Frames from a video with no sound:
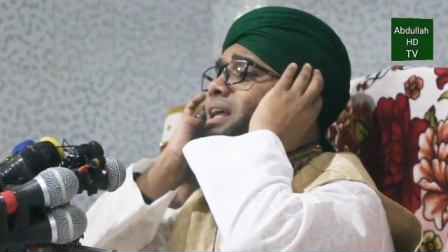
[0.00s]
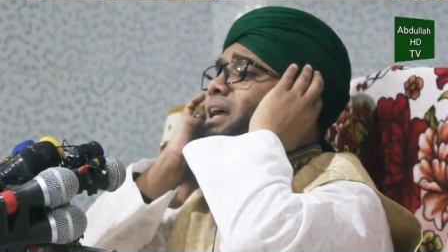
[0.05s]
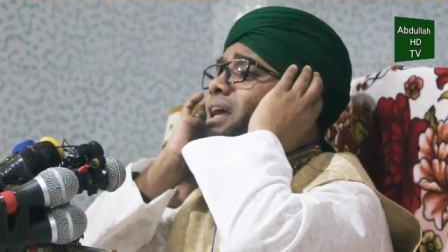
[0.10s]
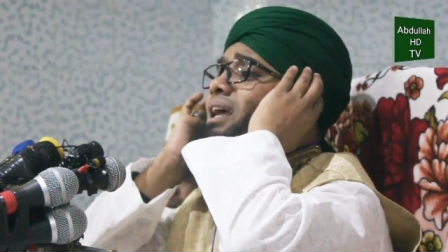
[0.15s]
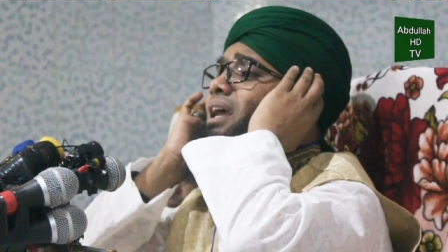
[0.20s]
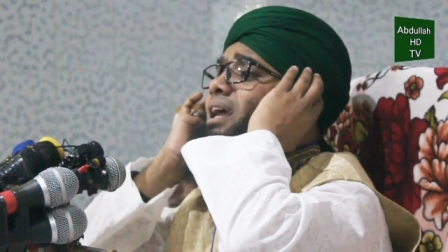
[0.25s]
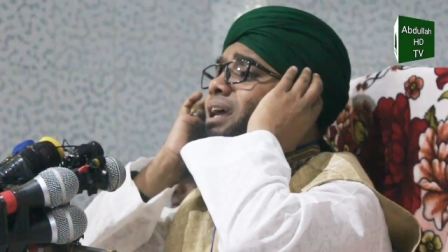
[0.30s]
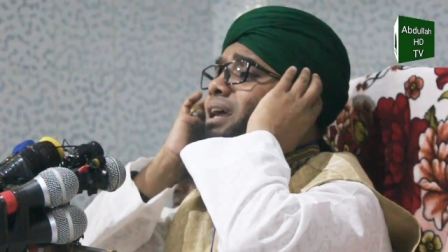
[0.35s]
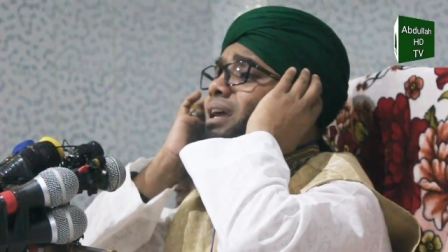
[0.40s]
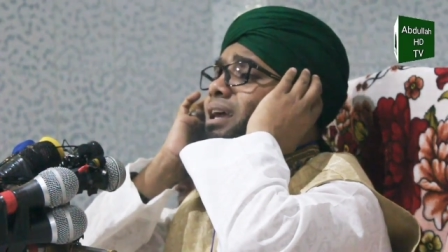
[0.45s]
রে
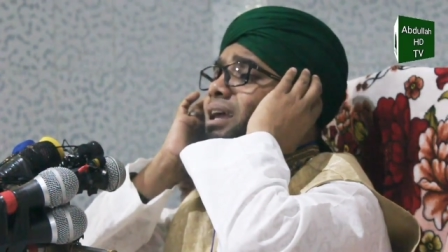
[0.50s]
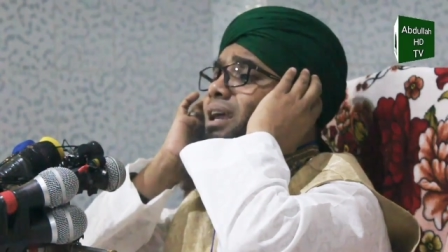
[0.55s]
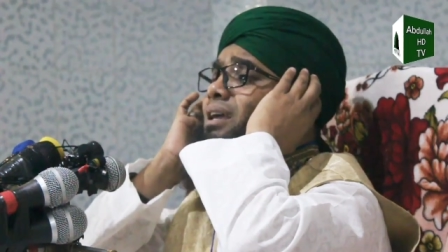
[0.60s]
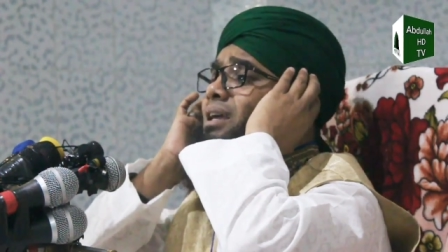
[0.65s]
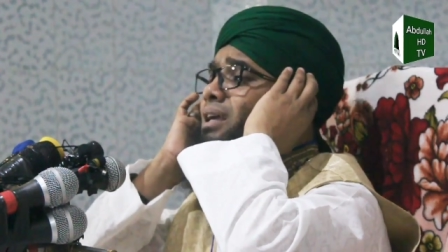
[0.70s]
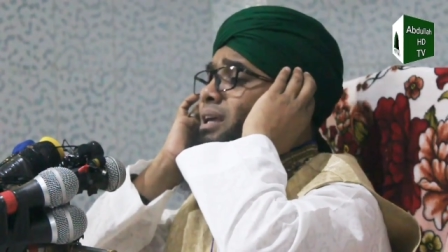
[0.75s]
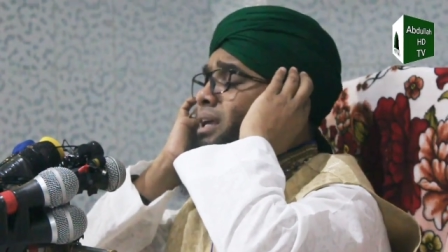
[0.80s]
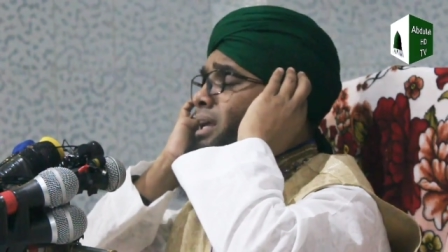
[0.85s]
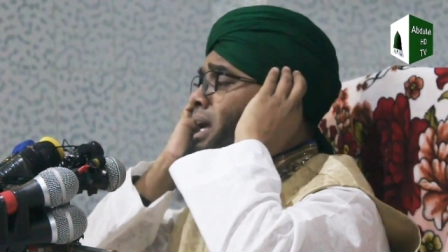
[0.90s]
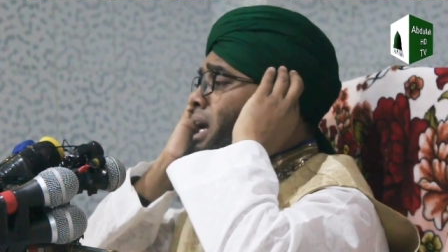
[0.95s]

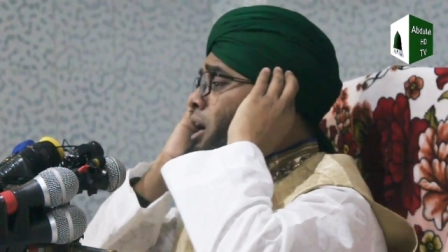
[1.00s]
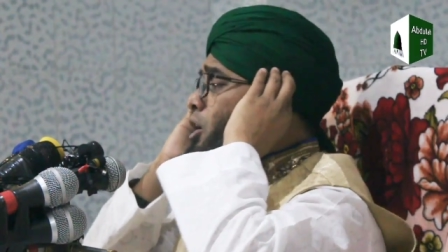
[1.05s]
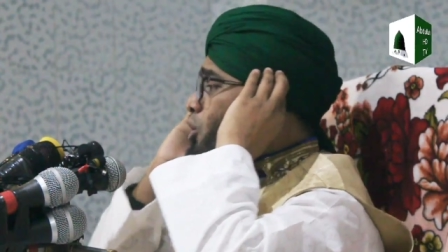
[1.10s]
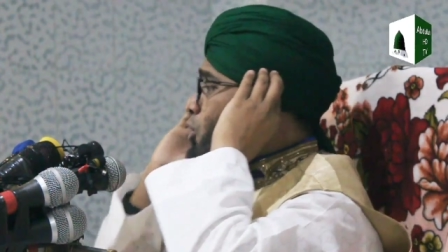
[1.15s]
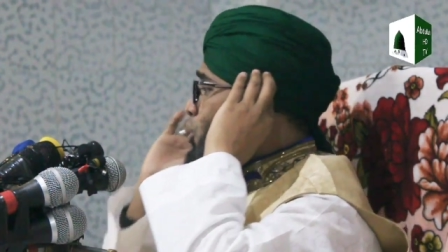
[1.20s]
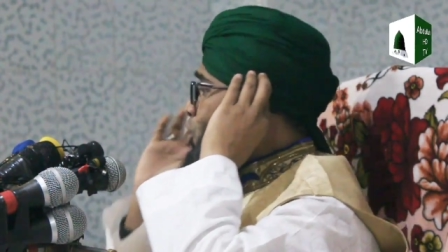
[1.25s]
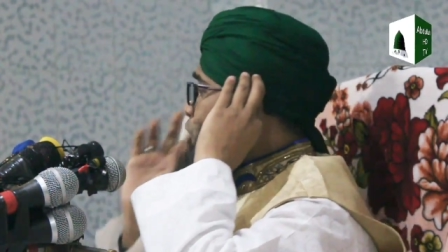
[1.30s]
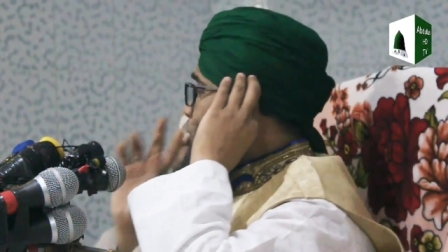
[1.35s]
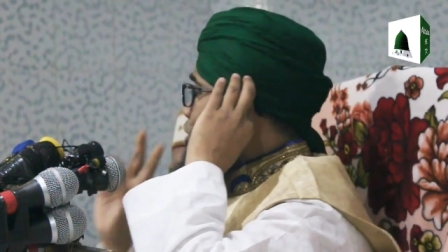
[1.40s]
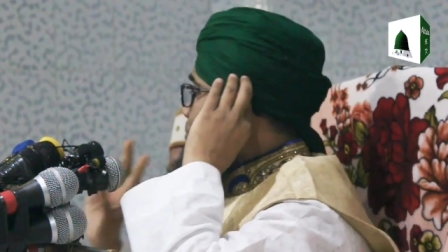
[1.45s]

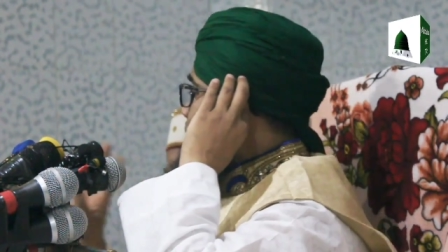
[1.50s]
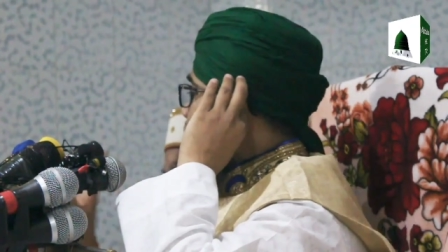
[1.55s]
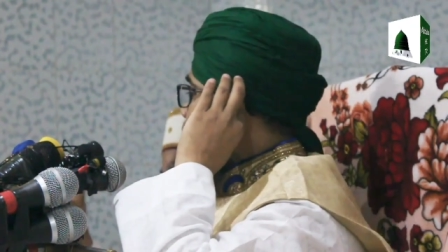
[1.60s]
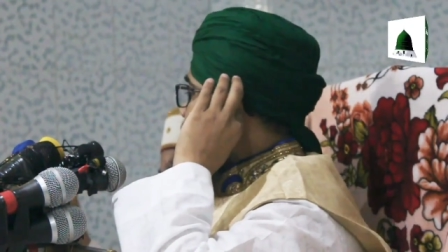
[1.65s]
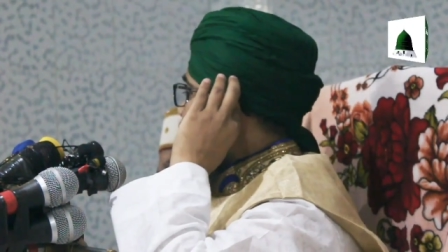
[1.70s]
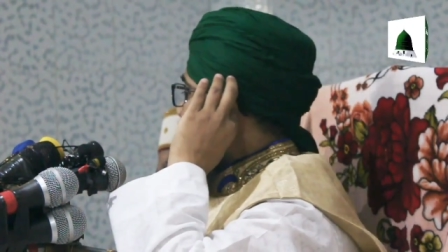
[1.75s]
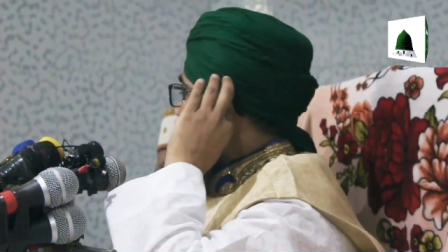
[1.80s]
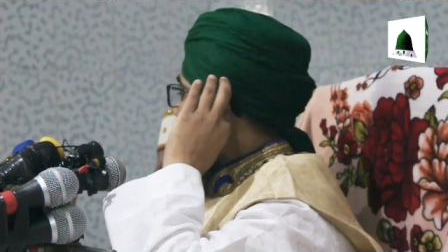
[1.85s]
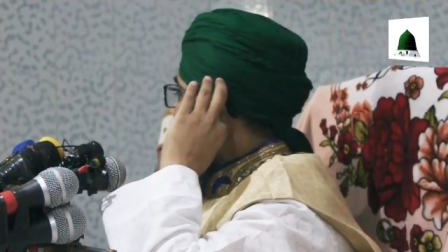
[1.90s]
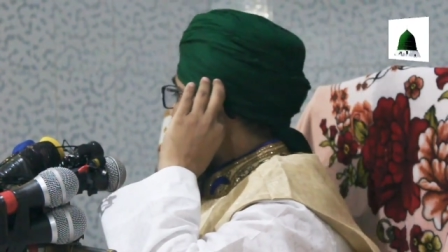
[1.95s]
ও
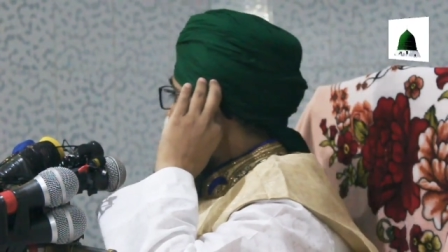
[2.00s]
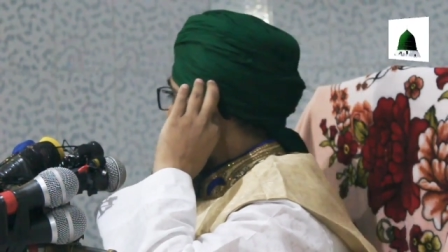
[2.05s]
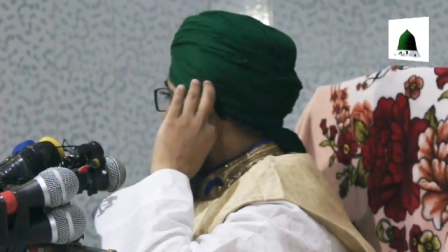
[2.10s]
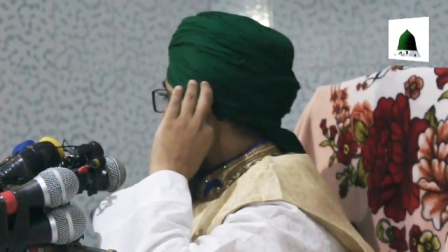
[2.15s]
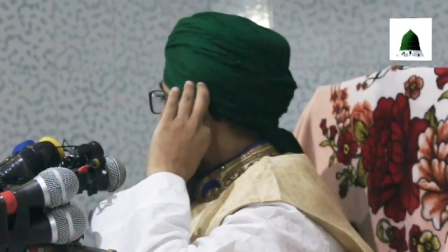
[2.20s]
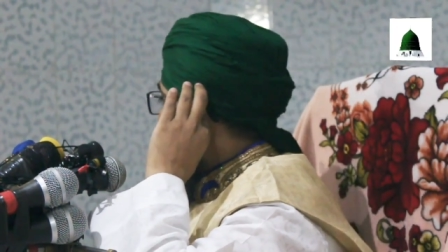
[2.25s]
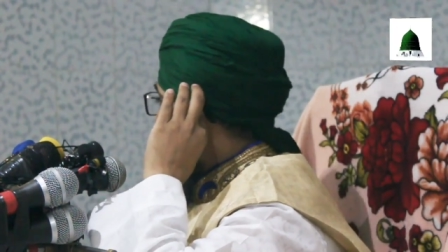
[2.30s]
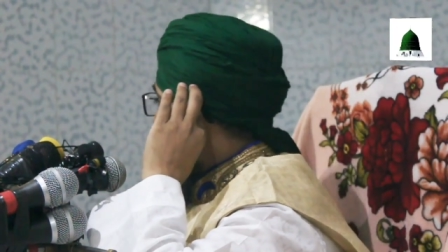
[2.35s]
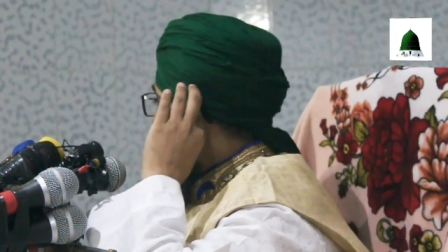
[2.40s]
বন্ধু তাকে